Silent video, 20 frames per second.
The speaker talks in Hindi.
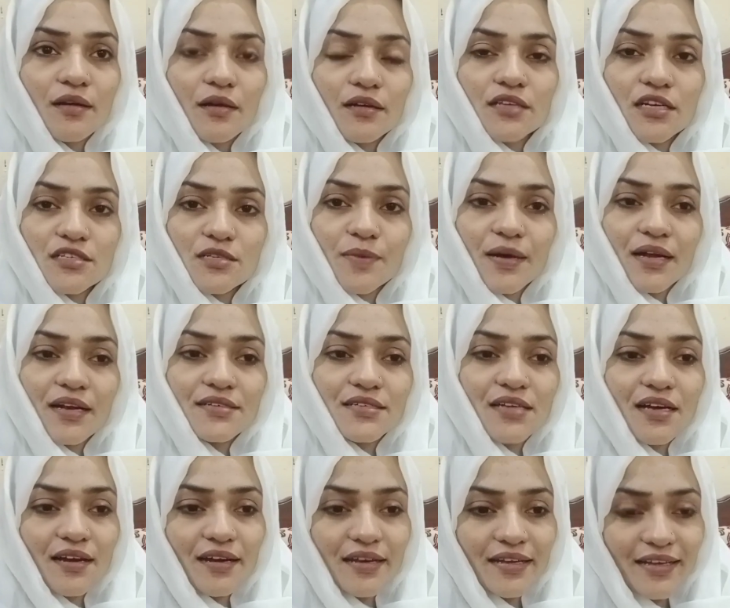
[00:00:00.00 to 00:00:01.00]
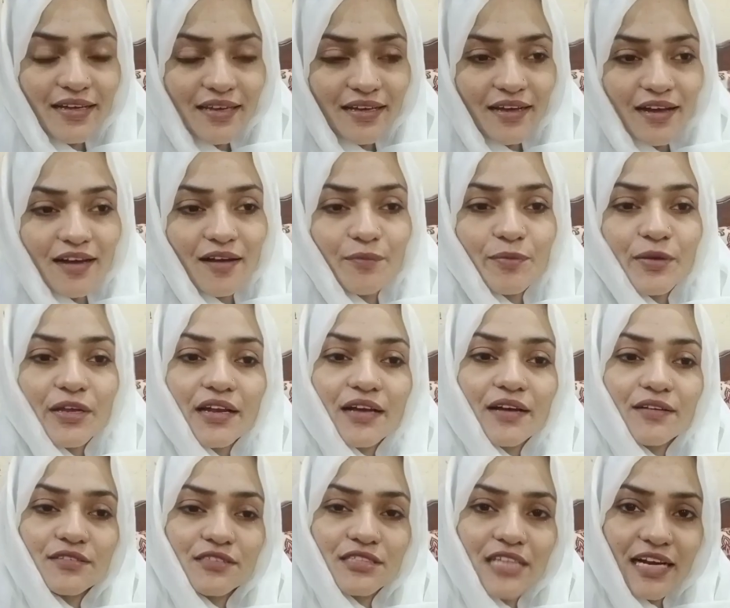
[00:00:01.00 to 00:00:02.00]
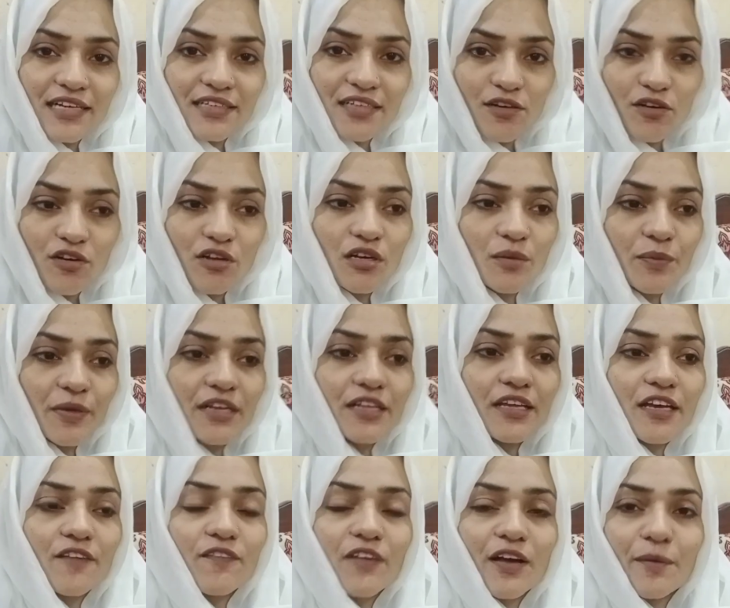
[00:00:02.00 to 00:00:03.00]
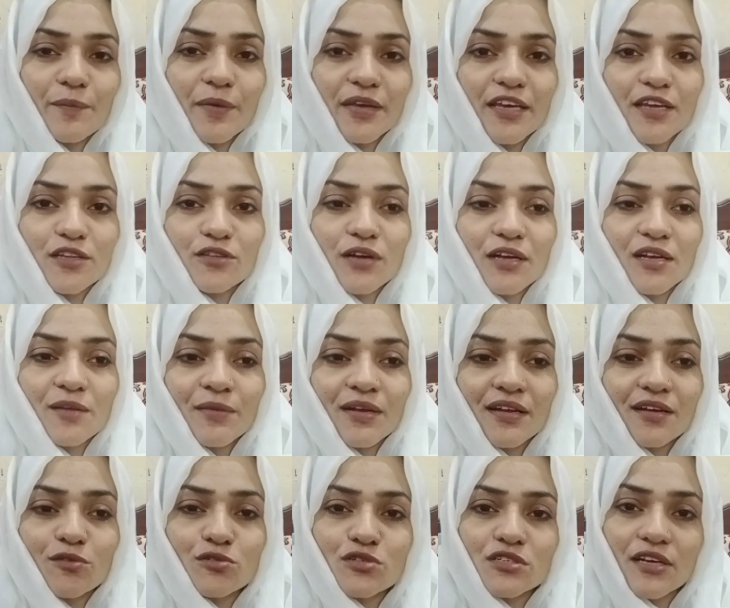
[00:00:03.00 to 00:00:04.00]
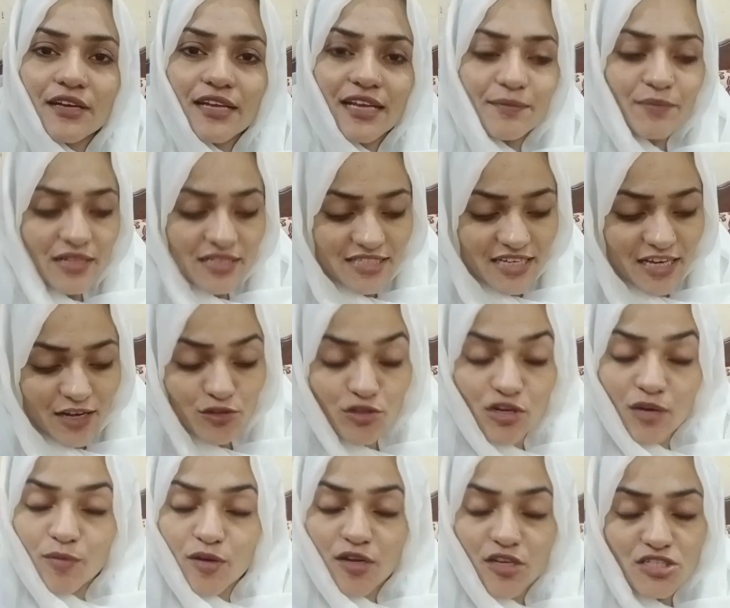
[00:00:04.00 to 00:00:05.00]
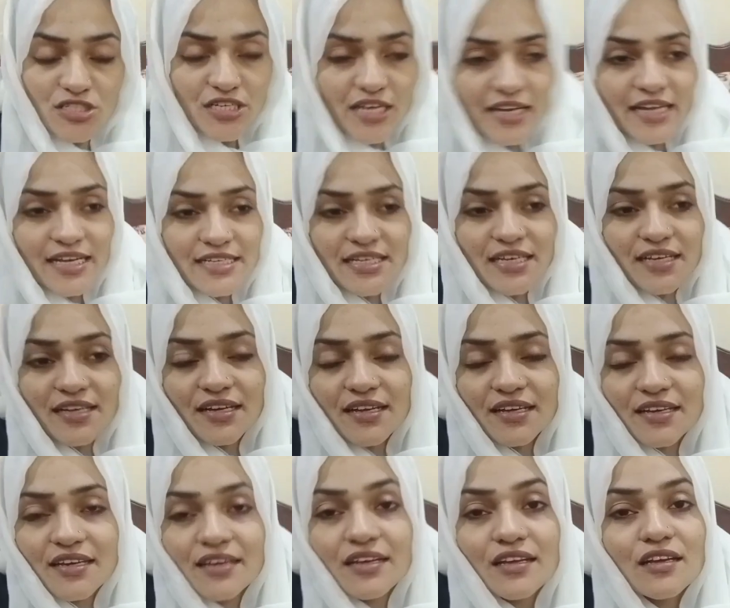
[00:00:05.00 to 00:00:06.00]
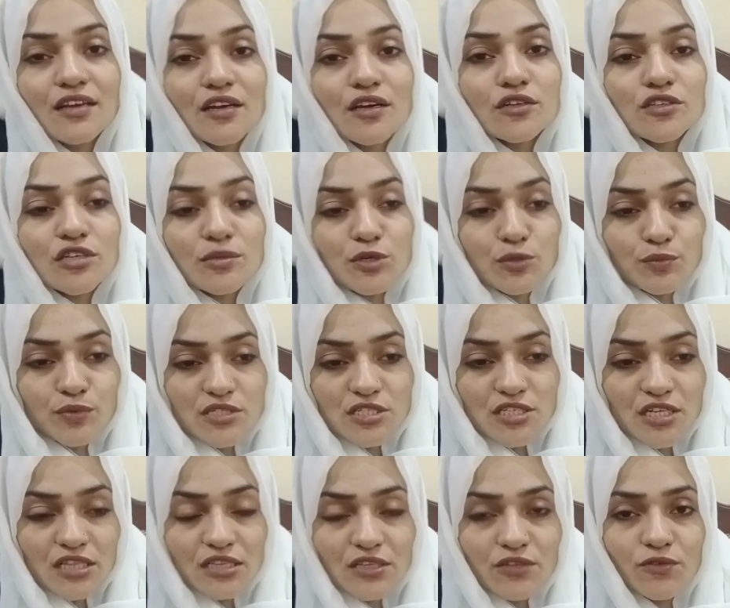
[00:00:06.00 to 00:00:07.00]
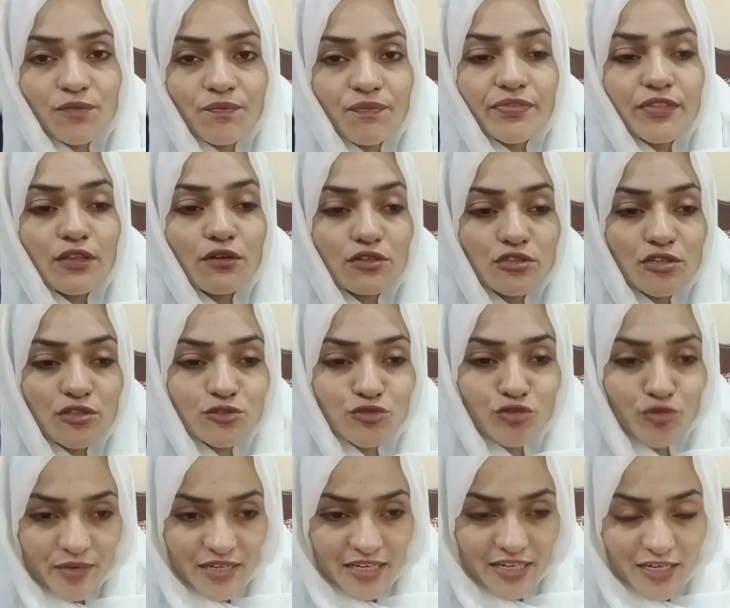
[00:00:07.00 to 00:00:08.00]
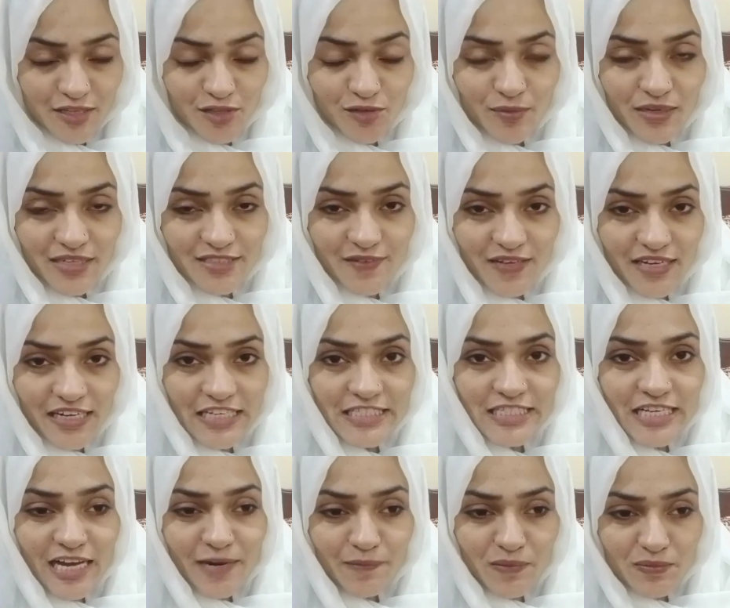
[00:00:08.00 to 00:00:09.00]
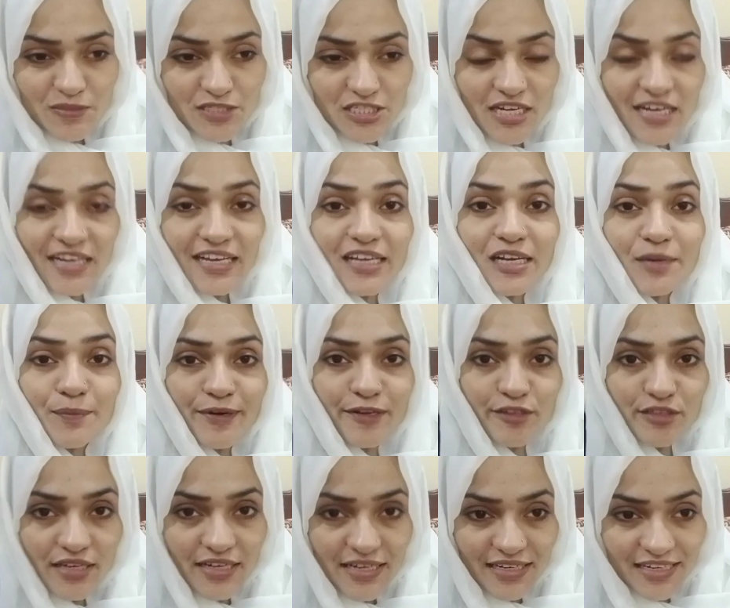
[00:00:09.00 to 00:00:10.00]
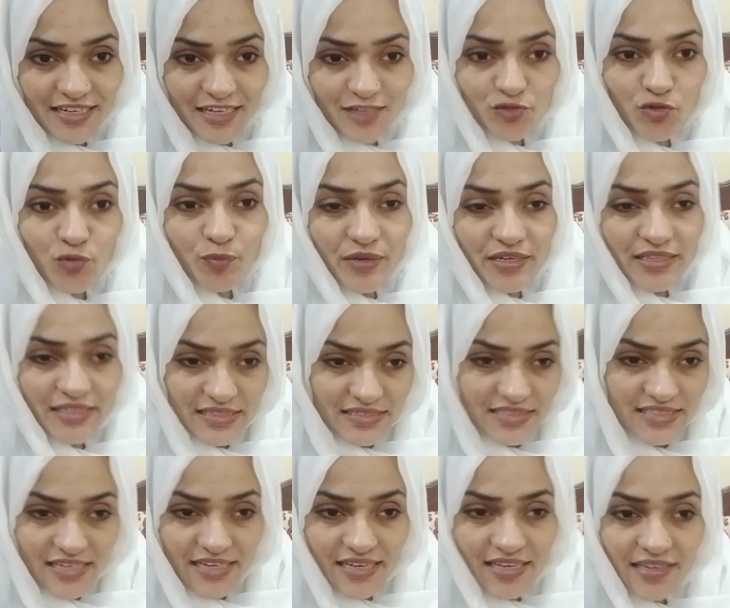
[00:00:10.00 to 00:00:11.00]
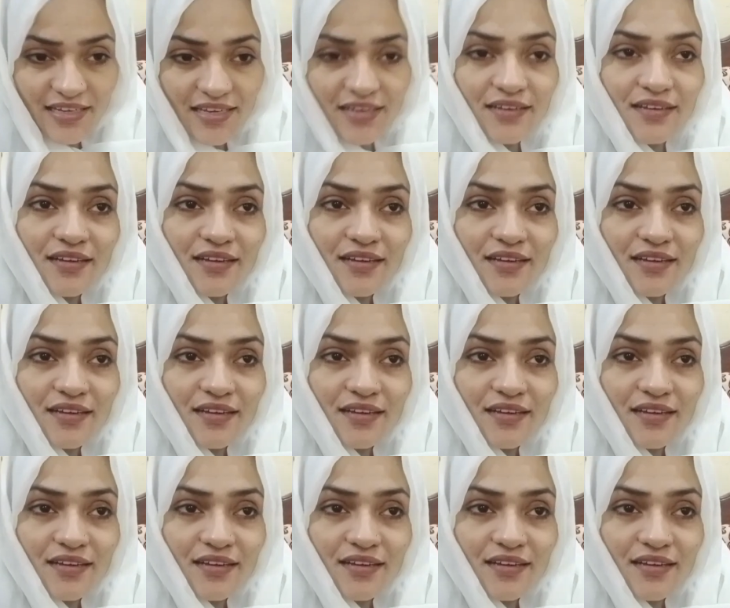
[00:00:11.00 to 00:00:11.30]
दस बारह हज़ार लेगा फिर सिलेक्ट करोगे फिर ये वहाँ पे ये तो है ना मैंने को उसी टाइम मिल जाएगी तो हम लोग इंशाल्लाह ऐसे ही करेंगे तो अभी ऊपर चलती हूँ थोड़ी देर धूमे लेती लेटती हूँ बाजी वगैरह के चार पे बिछा के कपड़े उतार के लाती हूँ फिर नीचे आएंगे